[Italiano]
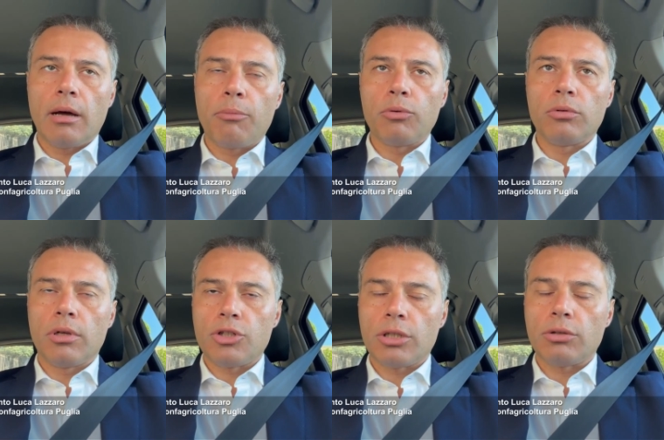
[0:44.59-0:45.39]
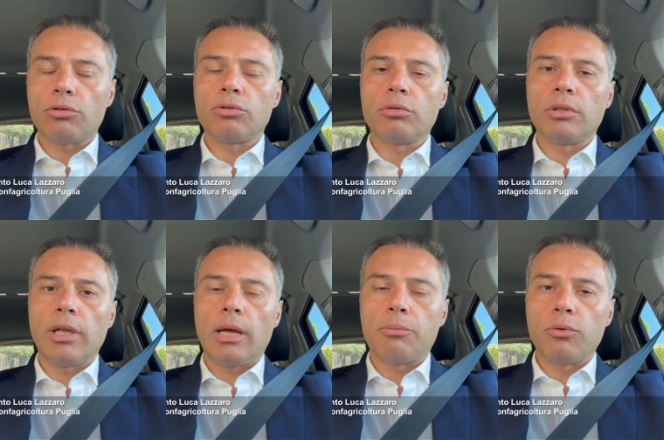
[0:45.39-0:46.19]
appunto del centro-sud
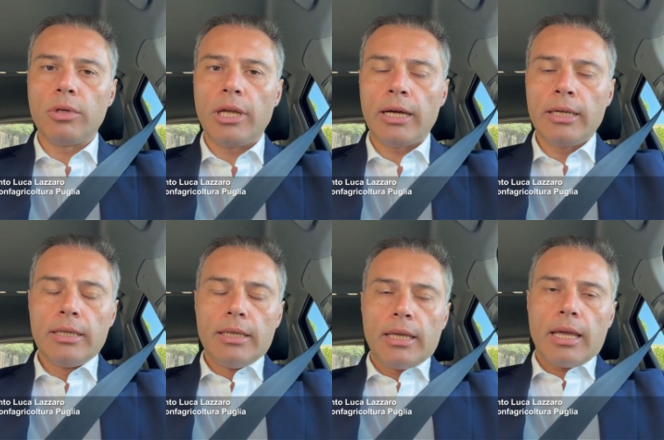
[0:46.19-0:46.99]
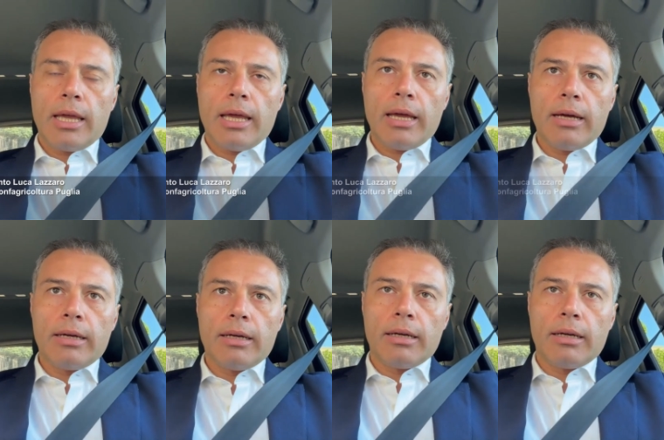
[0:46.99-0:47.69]
della Puglia è eh,